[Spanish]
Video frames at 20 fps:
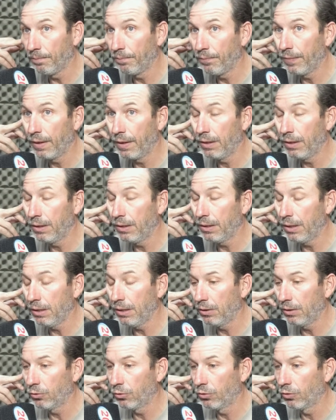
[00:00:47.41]
de
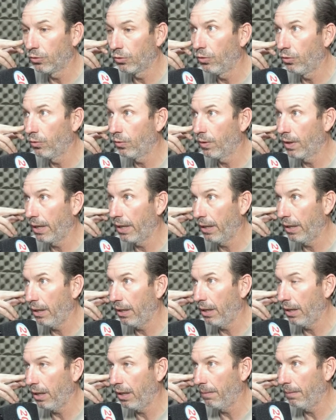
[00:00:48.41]
distintos lugares
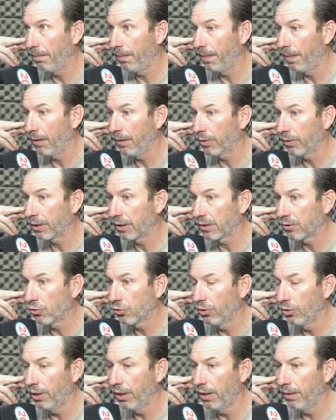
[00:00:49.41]
de, nuestra
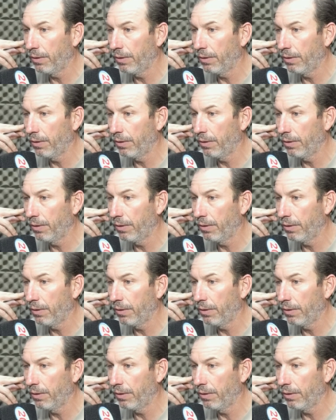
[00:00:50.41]
zona.